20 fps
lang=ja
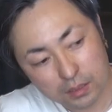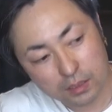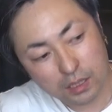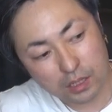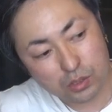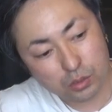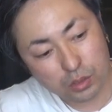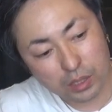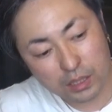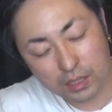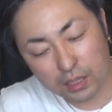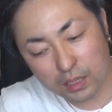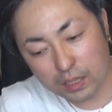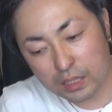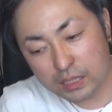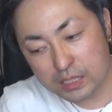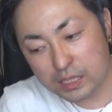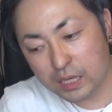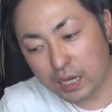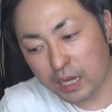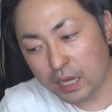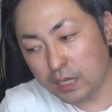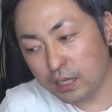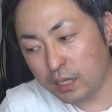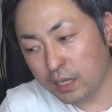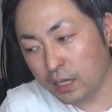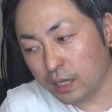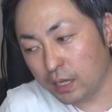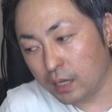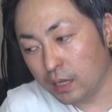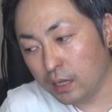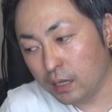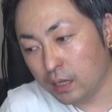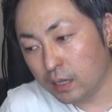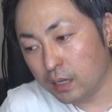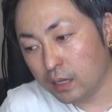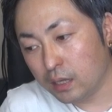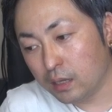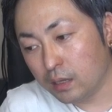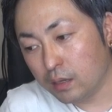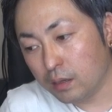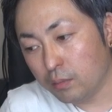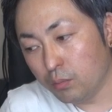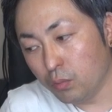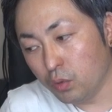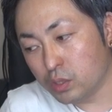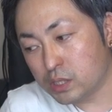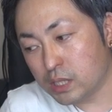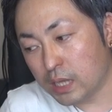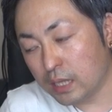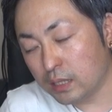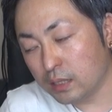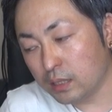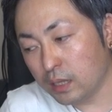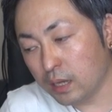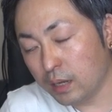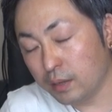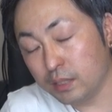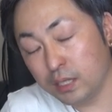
からそれって一概にもうさんねん